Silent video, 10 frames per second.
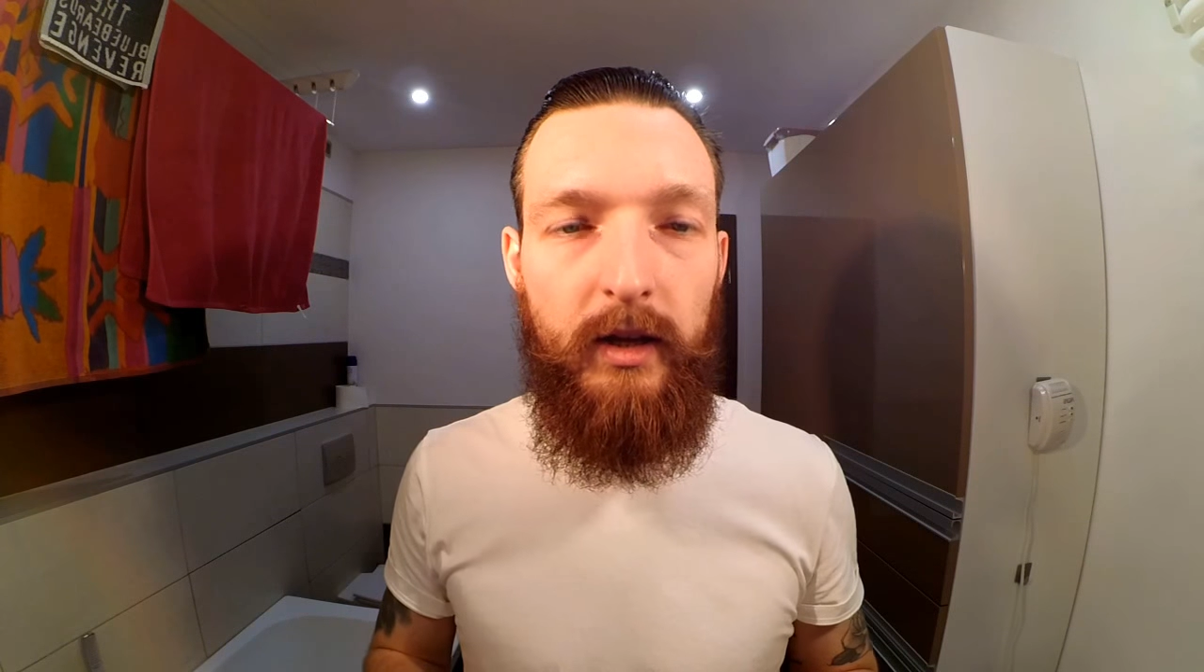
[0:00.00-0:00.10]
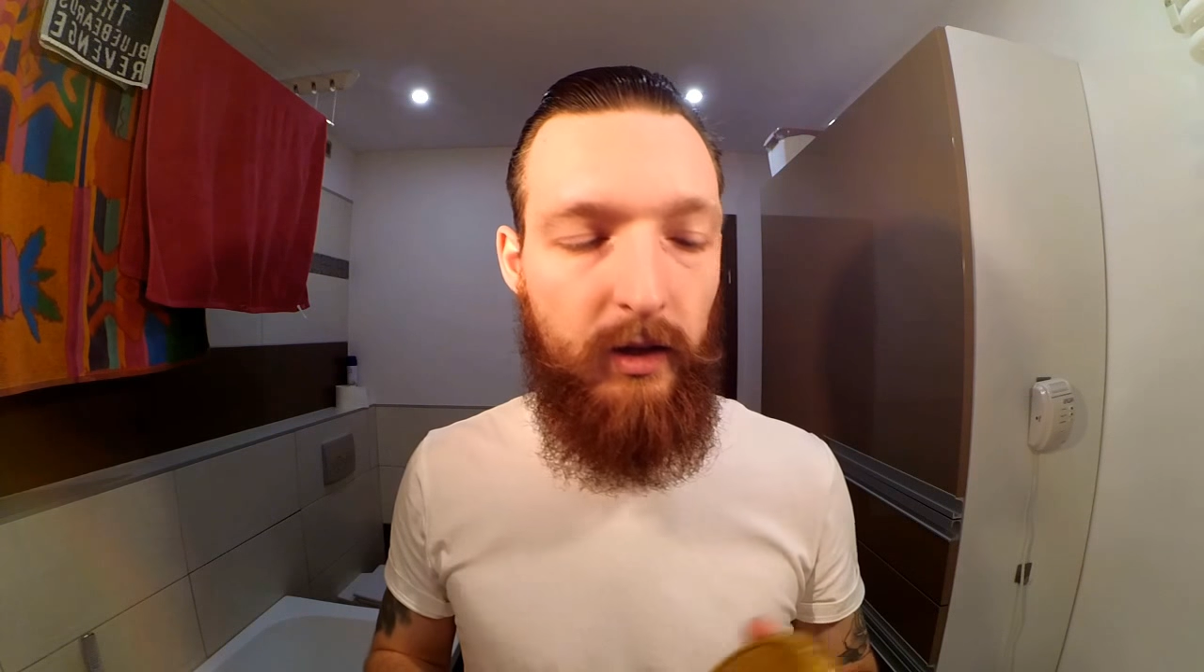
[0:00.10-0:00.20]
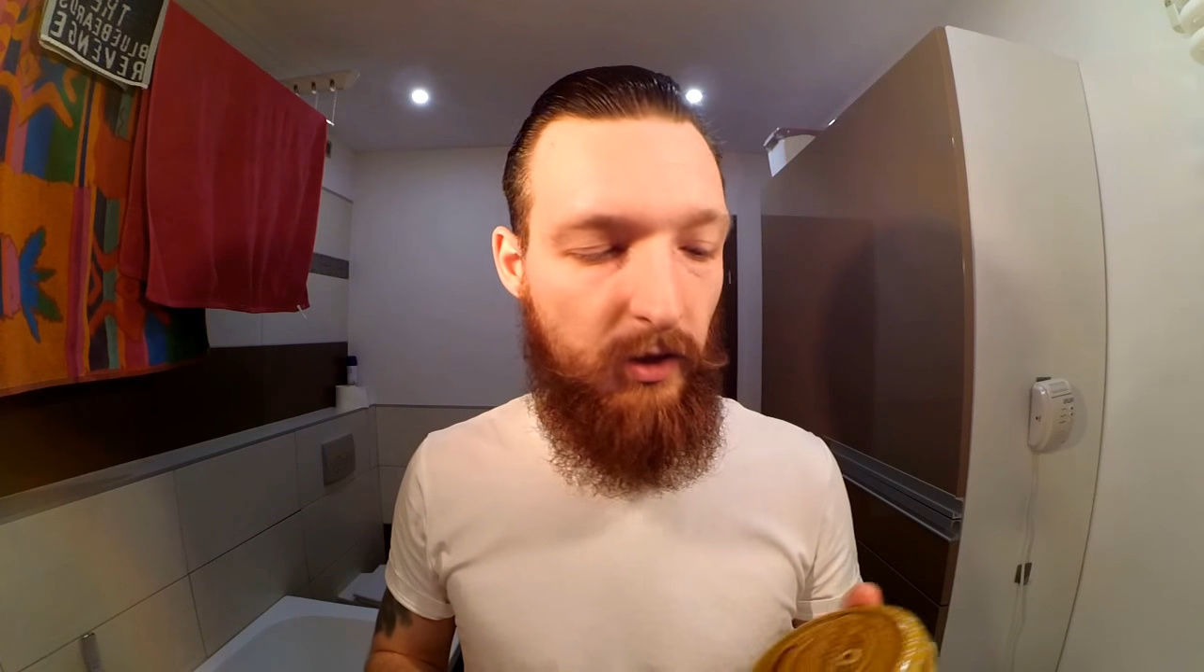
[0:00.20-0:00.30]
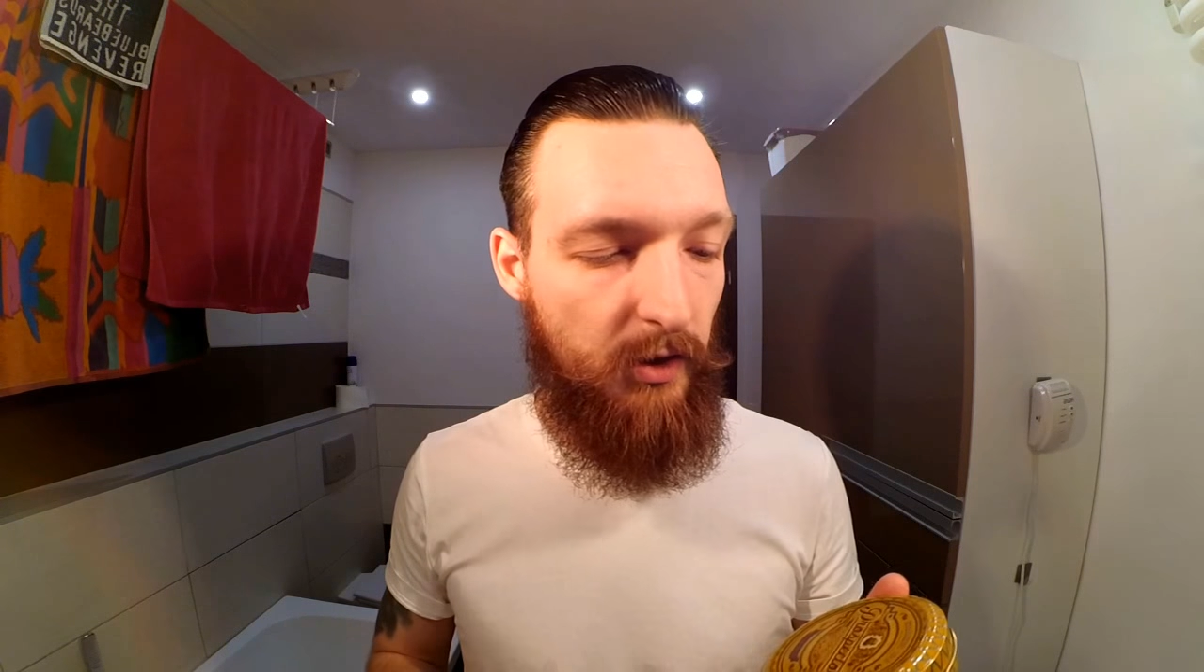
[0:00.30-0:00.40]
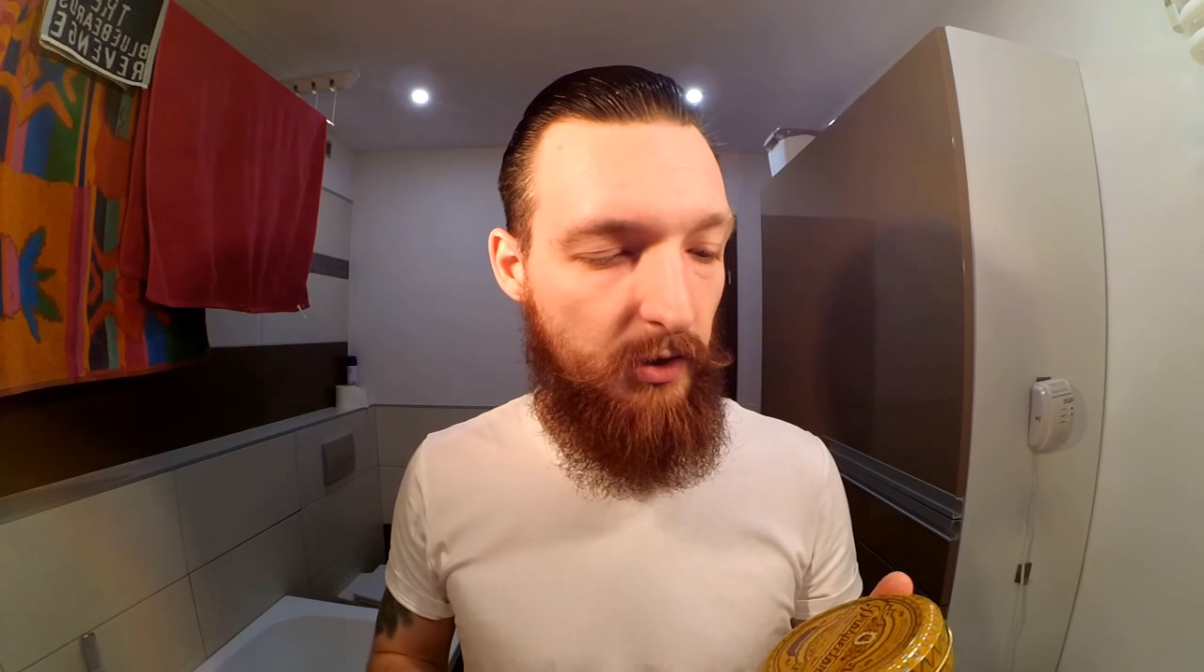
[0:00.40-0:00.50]

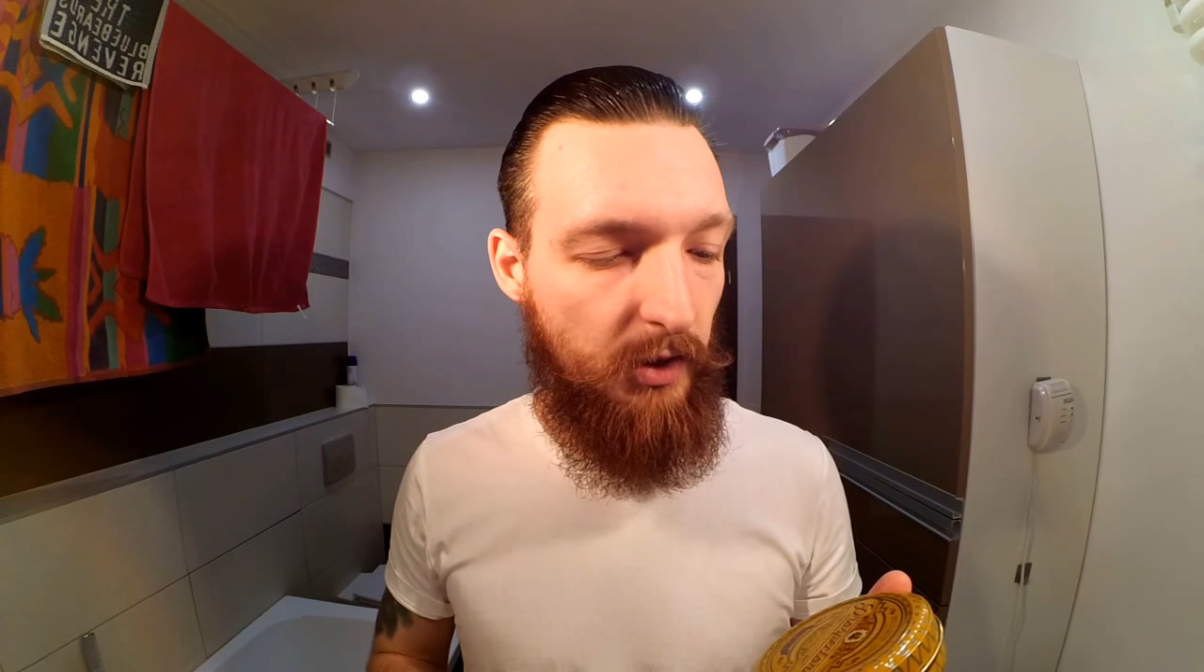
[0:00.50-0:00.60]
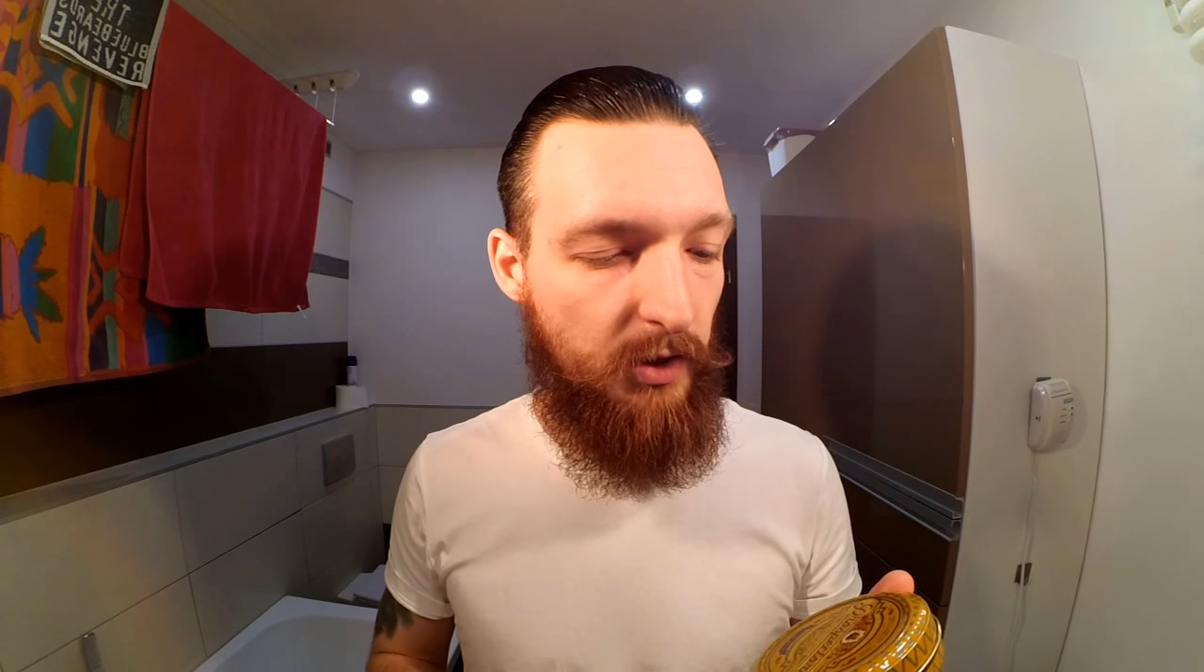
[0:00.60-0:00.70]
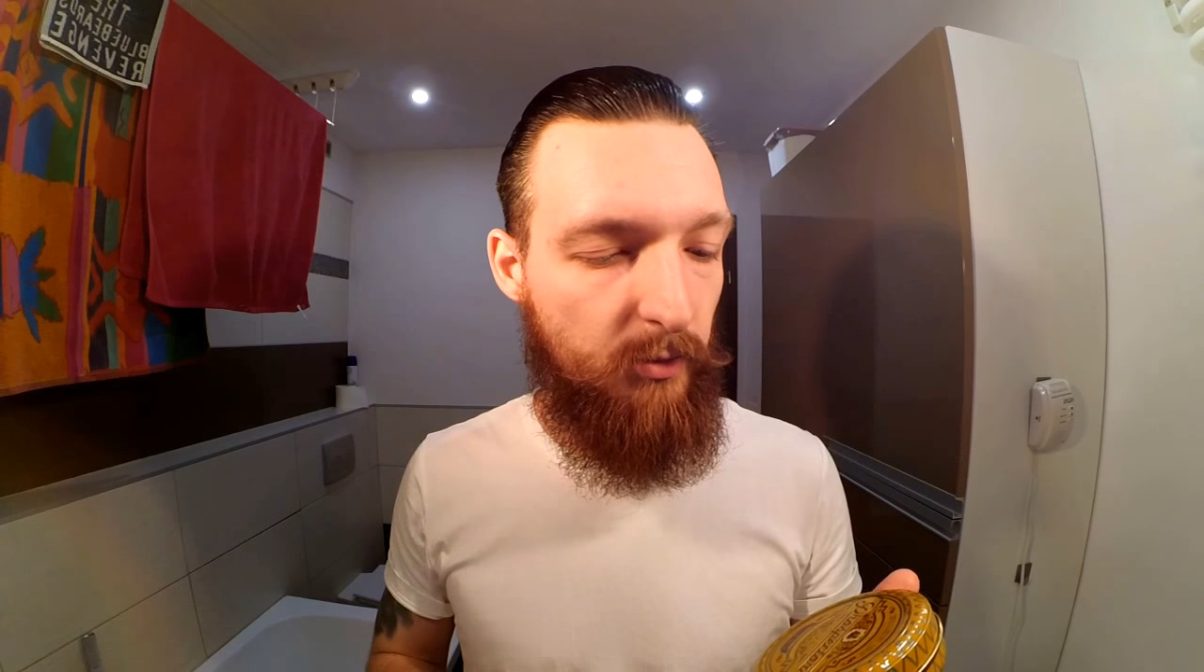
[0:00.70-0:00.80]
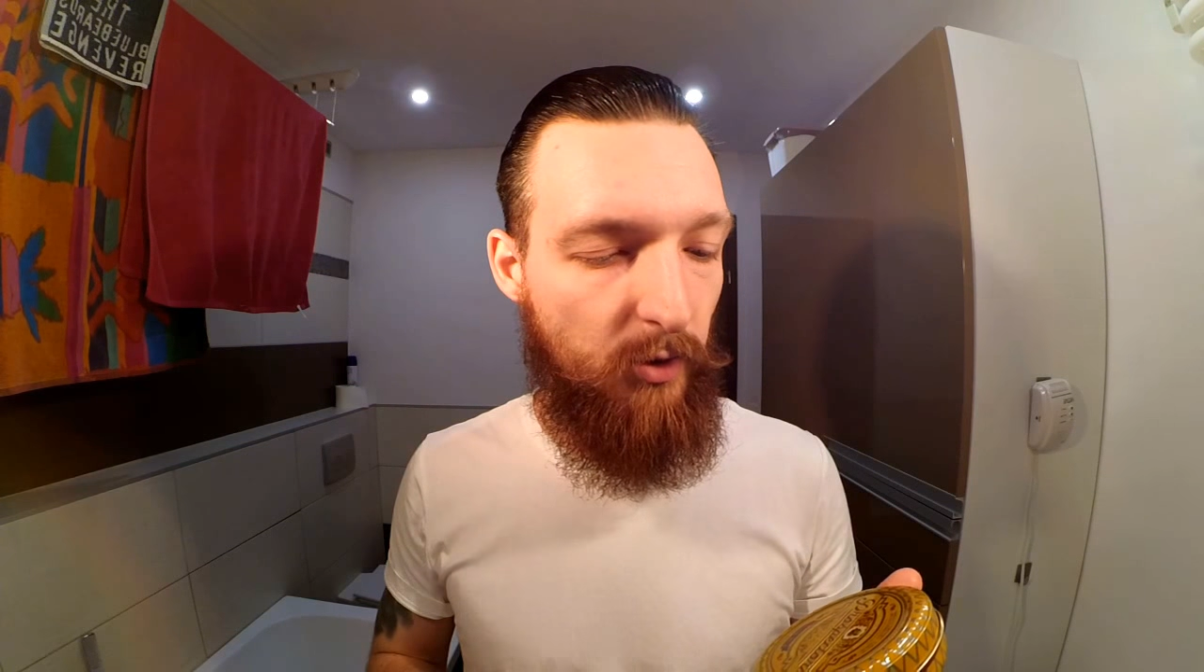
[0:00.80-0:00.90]
E, na ten